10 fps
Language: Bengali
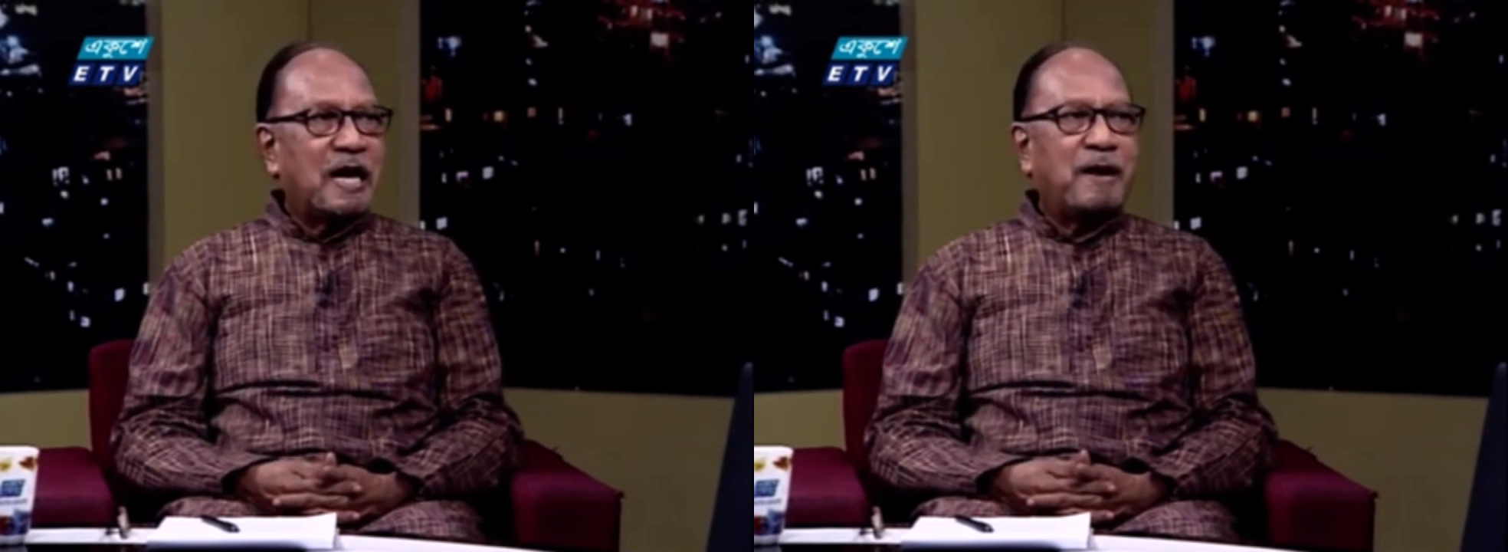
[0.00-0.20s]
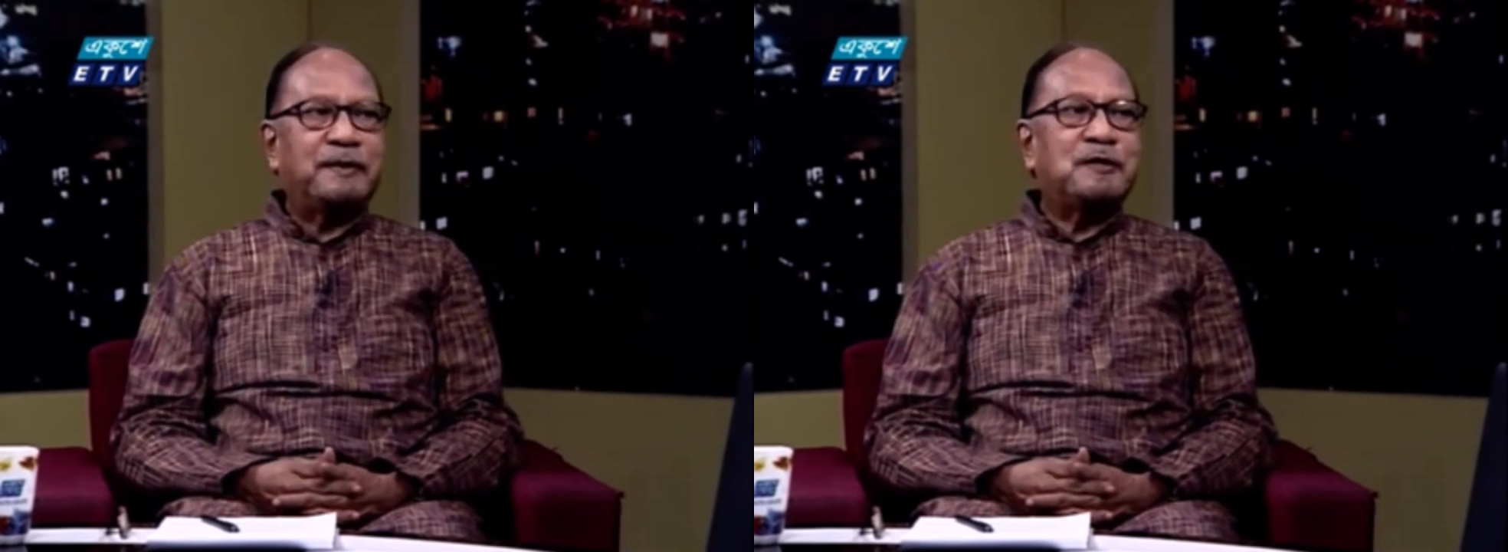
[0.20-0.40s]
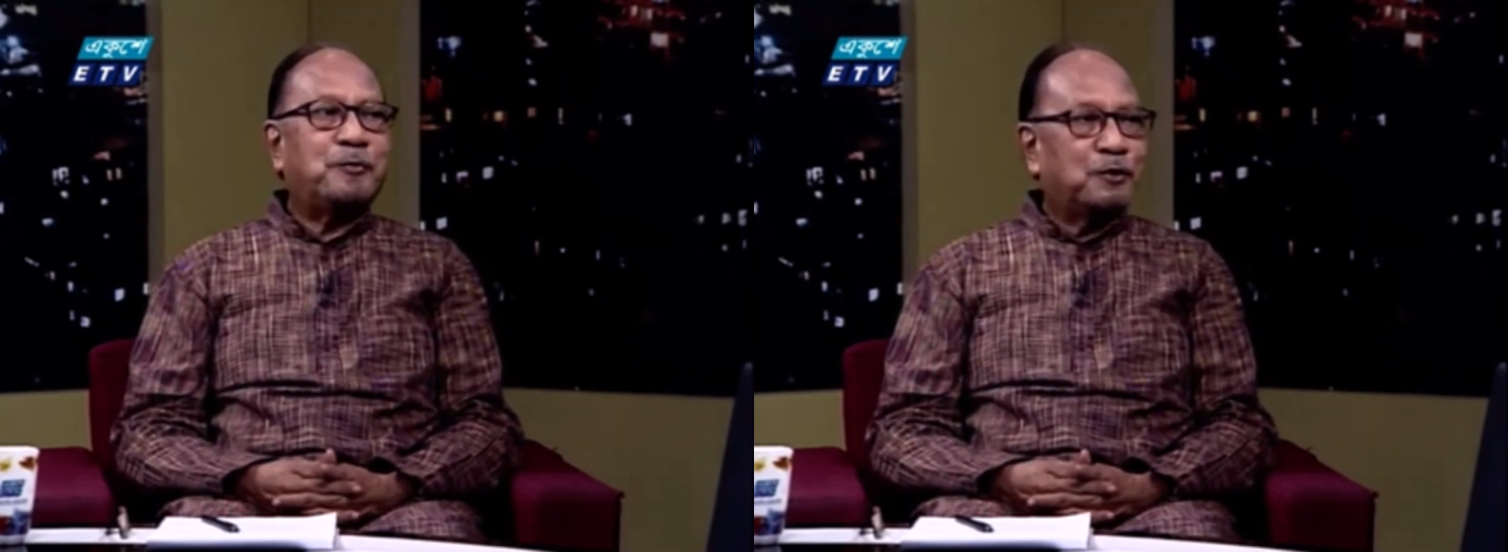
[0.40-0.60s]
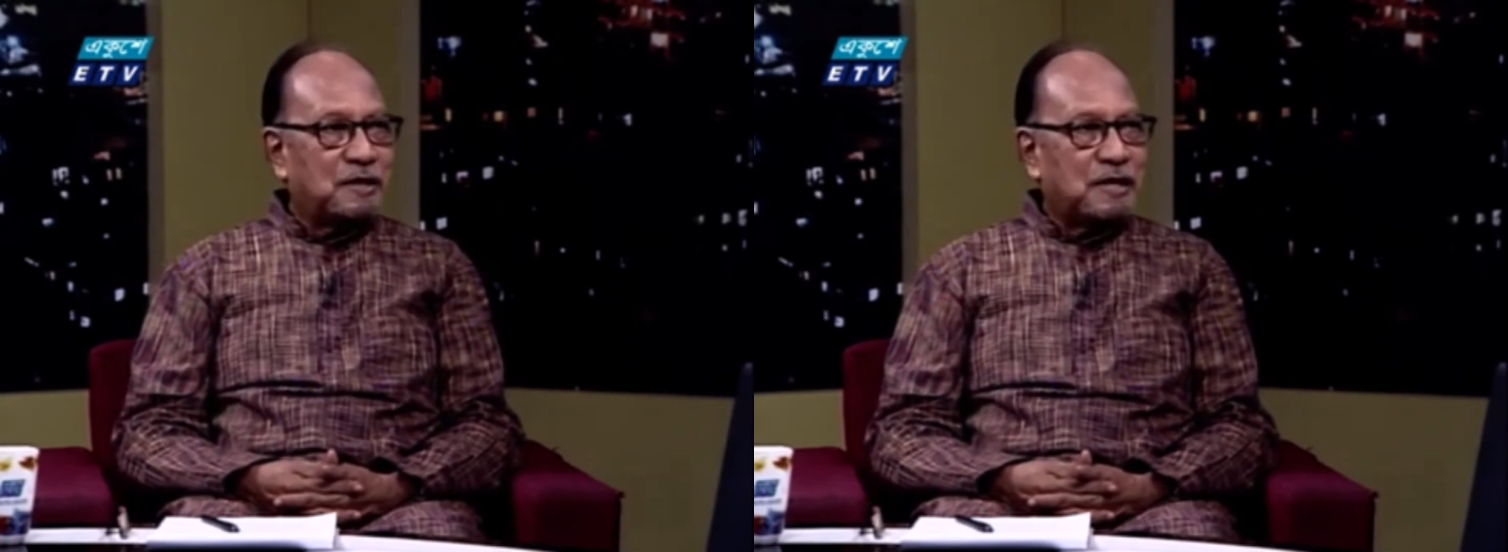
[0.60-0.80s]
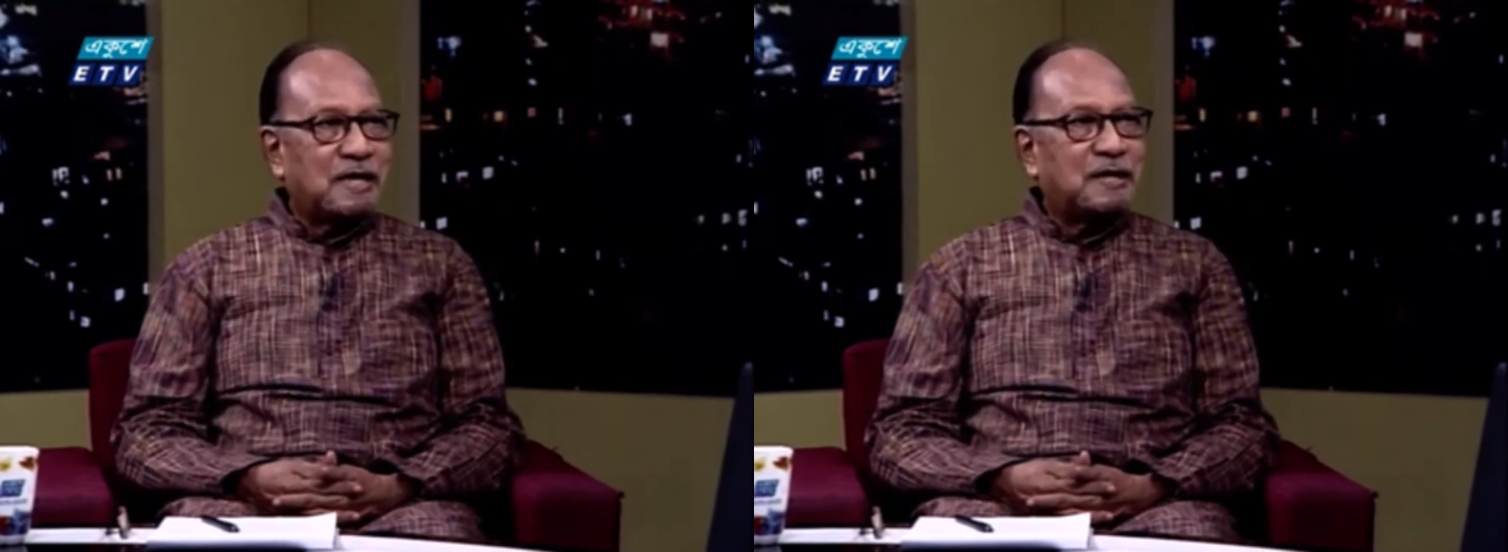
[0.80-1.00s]
আমাদের
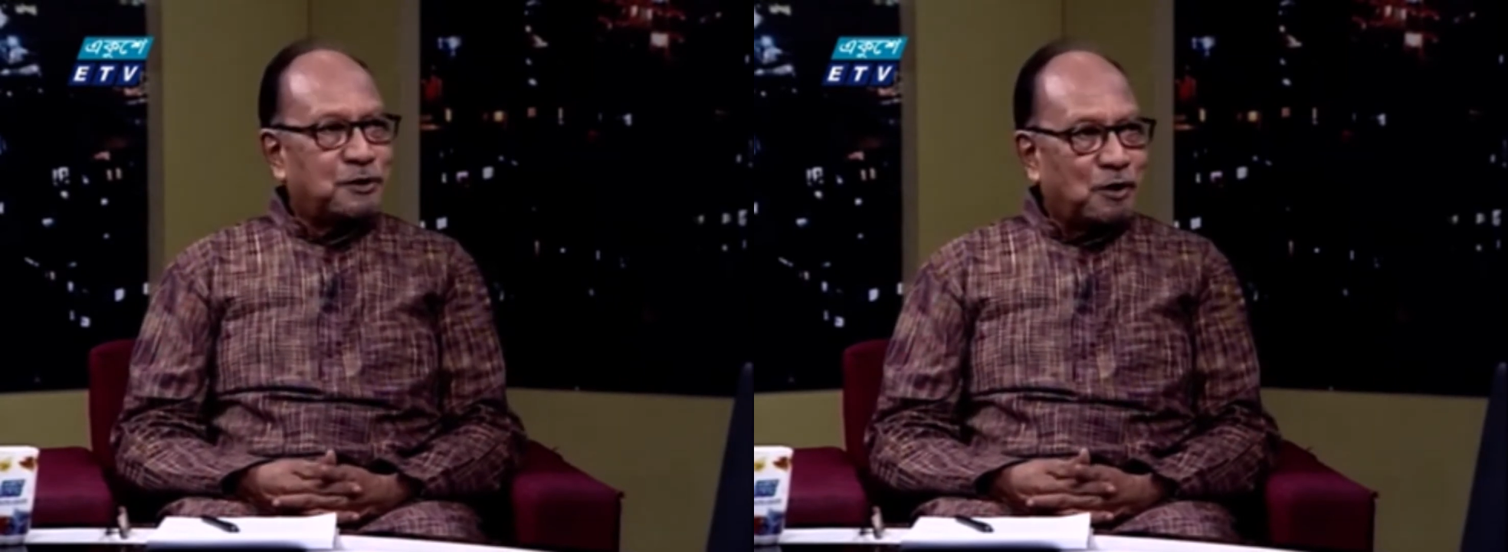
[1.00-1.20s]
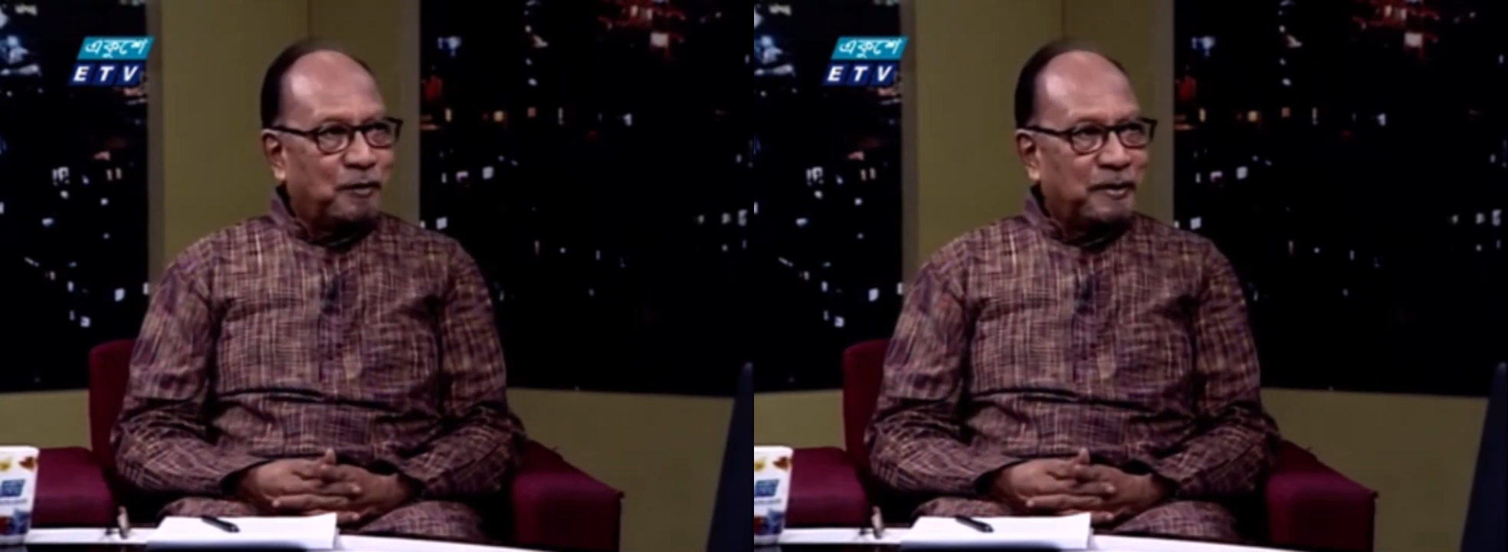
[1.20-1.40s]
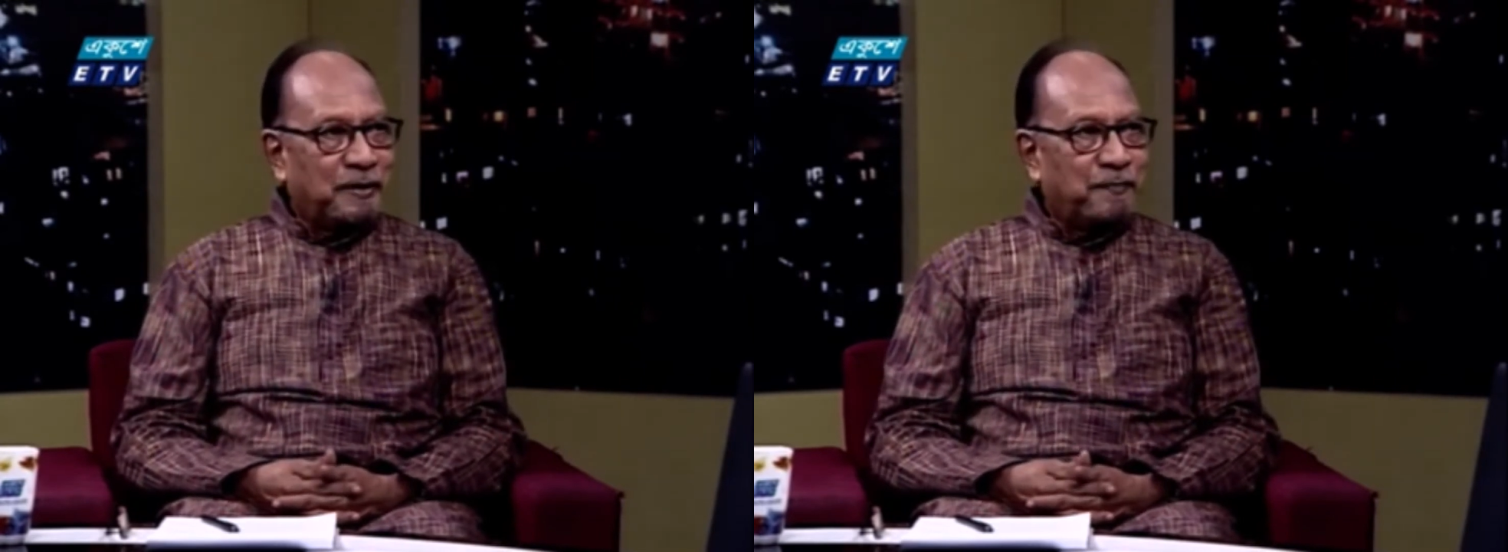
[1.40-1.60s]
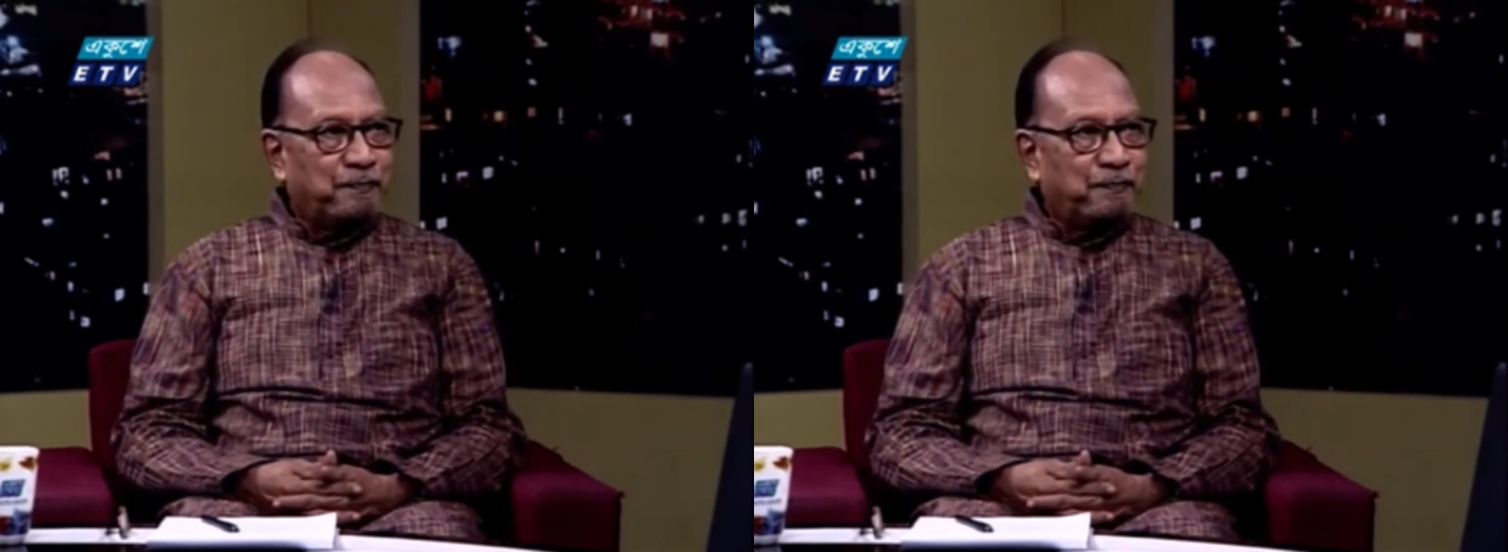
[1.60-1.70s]
প্রতিটি কাজই হবে